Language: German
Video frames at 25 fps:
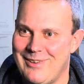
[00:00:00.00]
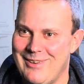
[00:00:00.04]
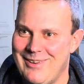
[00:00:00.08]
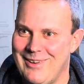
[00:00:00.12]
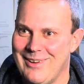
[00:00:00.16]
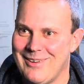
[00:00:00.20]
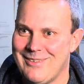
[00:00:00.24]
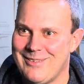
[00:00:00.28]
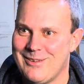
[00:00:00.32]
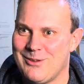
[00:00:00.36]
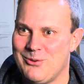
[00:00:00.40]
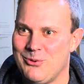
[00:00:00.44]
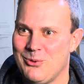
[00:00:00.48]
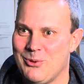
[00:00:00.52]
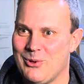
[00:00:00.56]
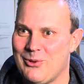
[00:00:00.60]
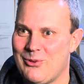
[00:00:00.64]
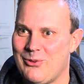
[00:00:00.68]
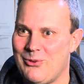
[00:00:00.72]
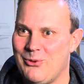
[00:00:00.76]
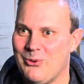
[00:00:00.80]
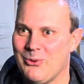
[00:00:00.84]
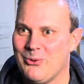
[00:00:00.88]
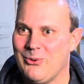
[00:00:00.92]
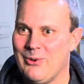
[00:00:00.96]
in der
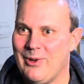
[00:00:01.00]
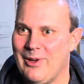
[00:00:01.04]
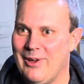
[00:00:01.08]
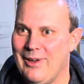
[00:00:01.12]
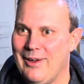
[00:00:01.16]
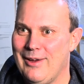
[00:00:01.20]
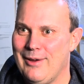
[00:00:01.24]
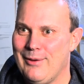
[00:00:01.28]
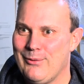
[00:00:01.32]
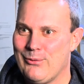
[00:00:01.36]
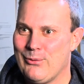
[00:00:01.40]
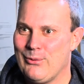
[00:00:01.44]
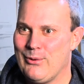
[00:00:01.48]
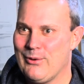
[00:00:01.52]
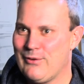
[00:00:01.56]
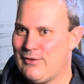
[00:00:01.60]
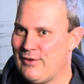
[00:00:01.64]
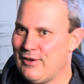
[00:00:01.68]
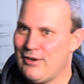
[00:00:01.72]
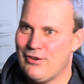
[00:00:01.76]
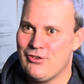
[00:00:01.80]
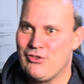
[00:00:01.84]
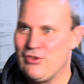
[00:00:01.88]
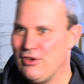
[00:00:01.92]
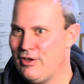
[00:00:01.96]
Situation, sodass
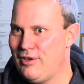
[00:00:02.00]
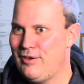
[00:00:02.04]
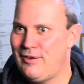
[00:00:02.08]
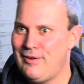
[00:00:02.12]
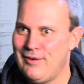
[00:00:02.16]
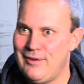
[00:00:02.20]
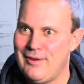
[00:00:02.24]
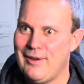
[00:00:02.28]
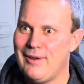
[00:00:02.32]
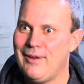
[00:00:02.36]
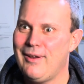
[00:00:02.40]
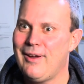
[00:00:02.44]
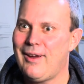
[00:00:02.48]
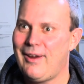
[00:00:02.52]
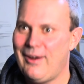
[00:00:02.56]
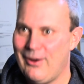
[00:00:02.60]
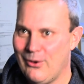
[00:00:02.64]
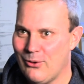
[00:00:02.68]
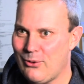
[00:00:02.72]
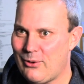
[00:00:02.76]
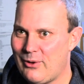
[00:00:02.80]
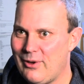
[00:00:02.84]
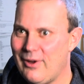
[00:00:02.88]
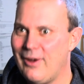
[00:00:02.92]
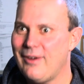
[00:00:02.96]
der Geschädigte dann nachher
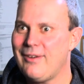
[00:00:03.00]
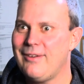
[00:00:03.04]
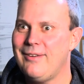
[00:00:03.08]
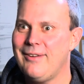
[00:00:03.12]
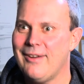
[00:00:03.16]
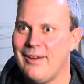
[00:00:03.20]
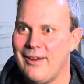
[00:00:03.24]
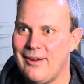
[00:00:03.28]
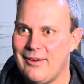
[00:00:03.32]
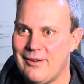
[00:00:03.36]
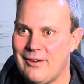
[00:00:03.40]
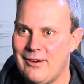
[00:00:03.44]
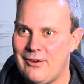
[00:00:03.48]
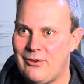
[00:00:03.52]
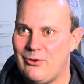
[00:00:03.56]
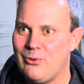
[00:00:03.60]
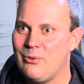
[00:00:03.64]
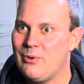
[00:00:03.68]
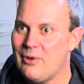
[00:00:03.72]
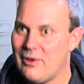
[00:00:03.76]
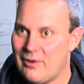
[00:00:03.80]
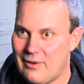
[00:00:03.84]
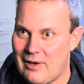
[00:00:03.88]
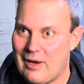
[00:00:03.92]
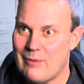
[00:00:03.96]
auch gleich in die
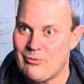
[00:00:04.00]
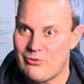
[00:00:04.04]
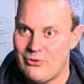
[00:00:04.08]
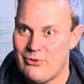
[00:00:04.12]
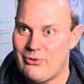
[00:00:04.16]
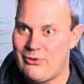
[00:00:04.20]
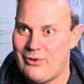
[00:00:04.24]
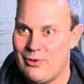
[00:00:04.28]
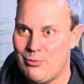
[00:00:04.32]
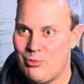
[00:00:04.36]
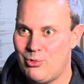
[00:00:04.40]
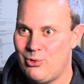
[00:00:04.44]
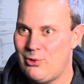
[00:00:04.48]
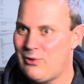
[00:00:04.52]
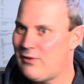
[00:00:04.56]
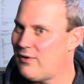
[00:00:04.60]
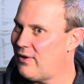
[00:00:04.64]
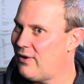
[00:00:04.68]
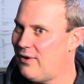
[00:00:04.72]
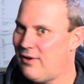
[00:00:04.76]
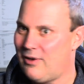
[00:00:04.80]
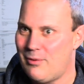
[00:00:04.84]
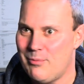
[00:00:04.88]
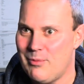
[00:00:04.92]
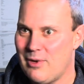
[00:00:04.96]
Einrichtung nach Abschluss der
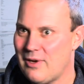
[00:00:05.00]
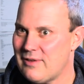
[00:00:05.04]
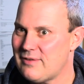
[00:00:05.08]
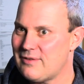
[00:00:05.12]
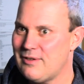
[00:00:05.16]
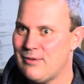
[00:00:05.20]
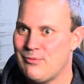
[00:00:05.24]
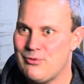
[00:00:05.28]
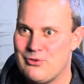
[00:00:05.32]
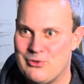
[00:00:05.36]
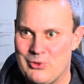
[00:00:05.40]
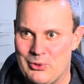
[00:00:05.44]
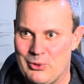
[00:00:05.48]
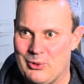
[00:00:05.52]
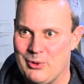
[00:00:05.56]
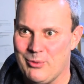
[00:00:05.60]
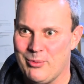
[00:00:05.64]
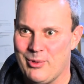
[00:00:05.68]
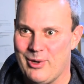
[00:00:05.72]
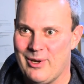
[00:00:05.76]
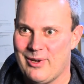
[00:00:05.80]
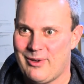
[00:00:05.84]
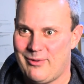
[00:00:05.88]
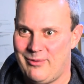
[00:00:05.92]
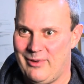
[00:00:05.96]
polizeilichen Maßnahmen
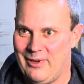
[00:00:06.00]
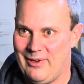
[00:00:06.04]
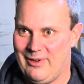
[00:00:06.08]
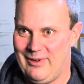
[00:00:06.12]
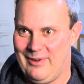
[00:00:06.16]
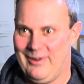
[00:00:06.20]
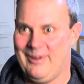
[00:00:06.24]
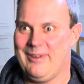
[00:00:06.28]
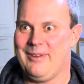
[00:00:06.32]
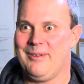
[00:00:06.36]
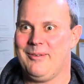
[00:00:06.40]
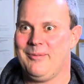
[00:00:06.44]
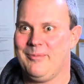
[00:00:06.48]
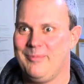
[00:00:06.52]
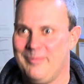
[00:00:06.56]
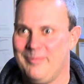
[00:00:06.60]
zurückgebracht werden kann.